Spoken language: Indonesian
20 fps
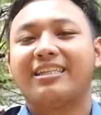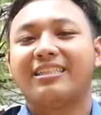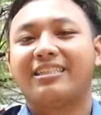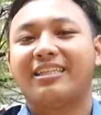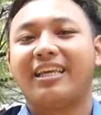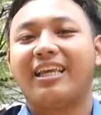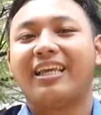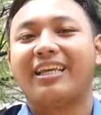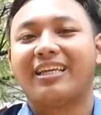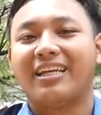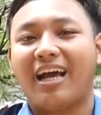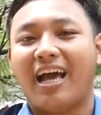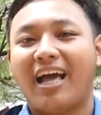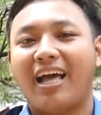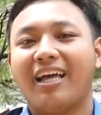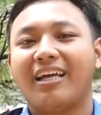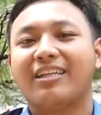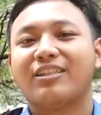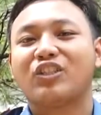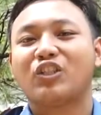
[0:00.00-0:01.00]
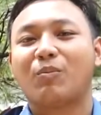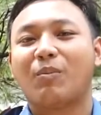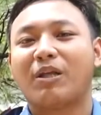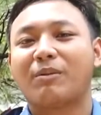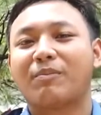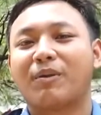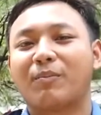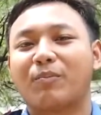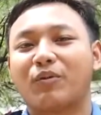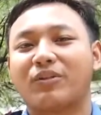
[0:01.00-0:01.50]
sehingga
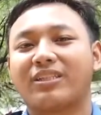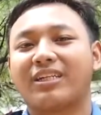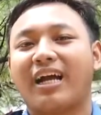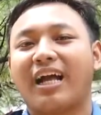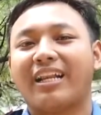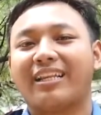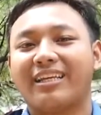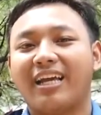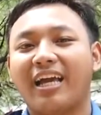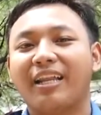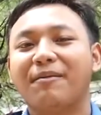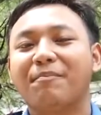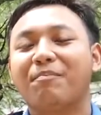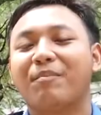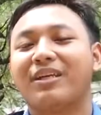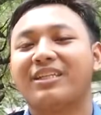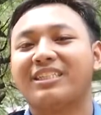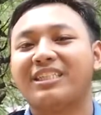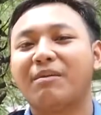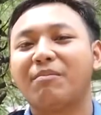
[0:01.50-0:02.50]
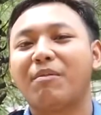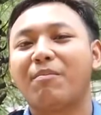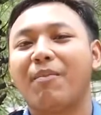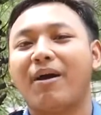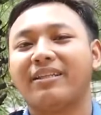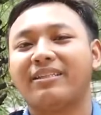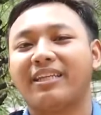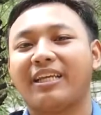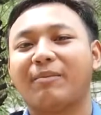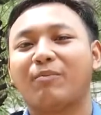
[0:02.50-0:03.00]
sobat perpus sekalian bisa
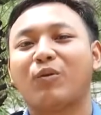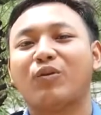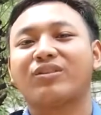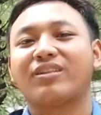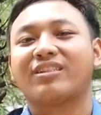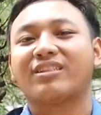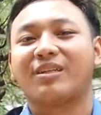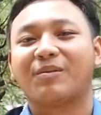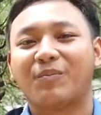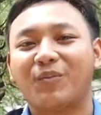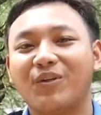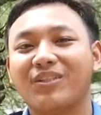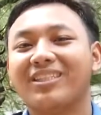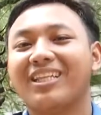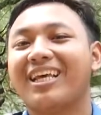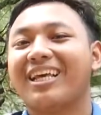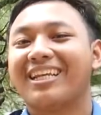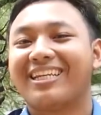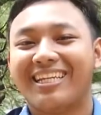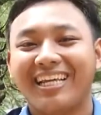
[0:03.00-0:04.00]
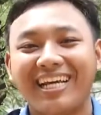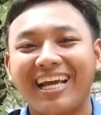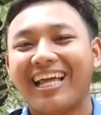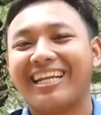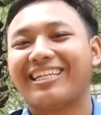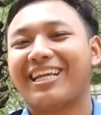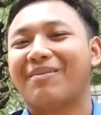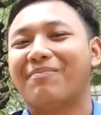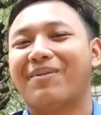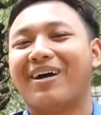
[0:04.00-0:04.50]
membaca e-book tersebut
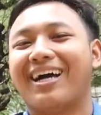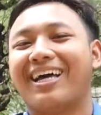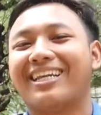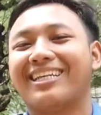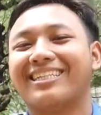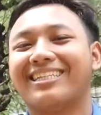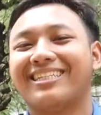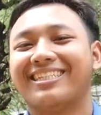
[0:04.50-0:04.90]
dengan nyaman.